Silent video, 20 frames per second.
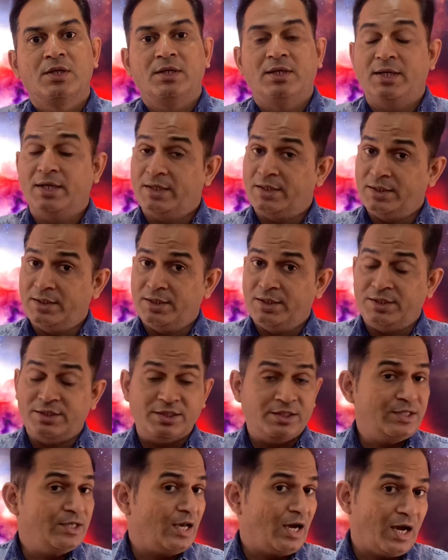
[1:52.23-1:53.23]
लेकिन
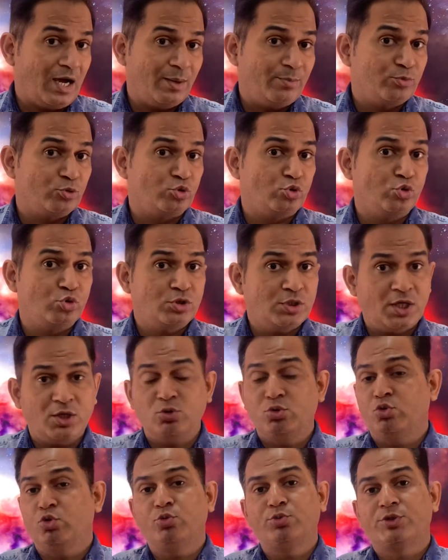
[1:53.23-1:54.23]
यदि आप
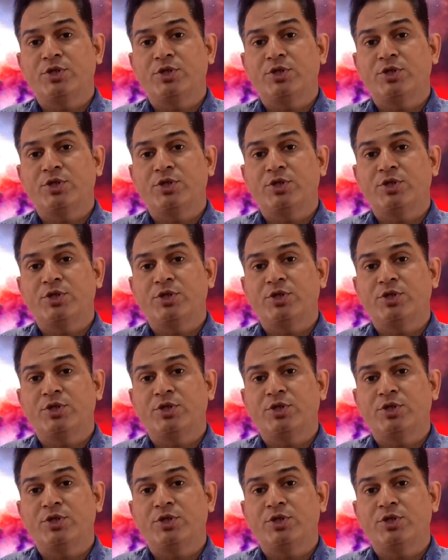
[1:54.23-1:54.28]
सुचारू रूप